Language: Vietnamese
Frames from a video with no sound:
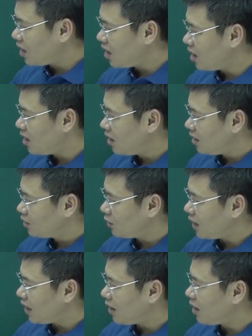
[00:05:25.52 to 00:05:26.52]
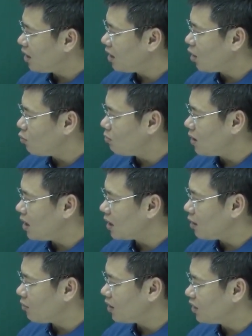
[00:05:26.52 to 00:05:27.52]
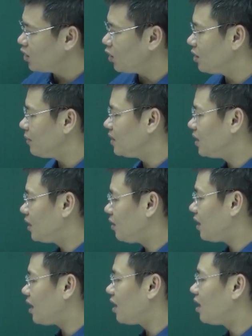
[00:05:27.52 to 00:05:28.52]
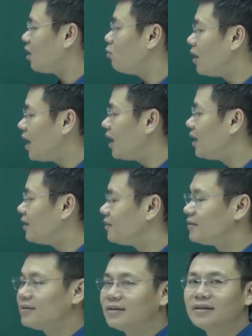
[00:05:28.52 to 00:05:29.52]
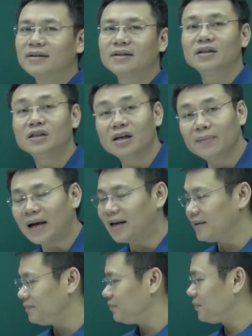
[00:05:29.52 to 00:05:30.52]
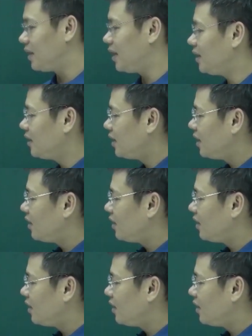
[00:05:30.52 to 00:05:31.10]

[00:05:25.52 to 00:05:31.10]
r chỗ này r không m cộng r nhỏ thì bây giờ nó là r không m được chưa các bạn đấy